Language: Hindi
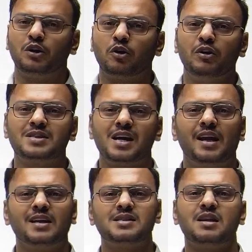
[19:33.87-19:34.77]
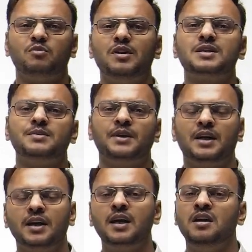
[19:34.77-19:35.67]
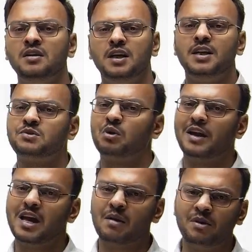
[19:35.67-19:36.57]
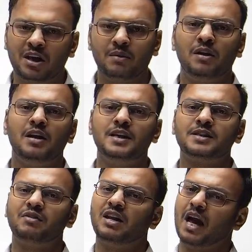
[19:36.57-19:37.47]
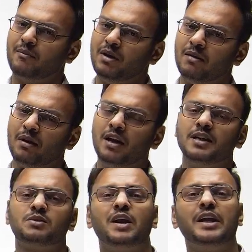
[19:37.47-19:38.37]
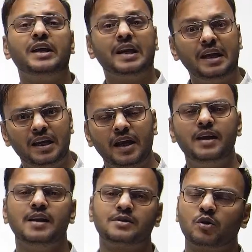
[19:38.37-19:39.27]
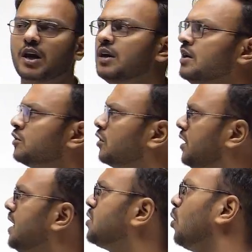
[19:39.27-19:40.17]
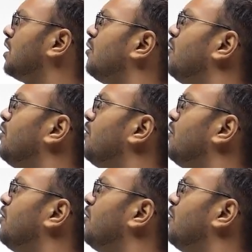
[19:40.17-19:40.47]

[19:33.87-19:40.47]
देखो ये सारे के सारे वर्ड्स है बेटा ठीक है ना ही इज वेरी एमिकेबल ही इज वेरी एमिएबल ही इज वेरी ग्रिगेरियस ओके सो दीज ऑल द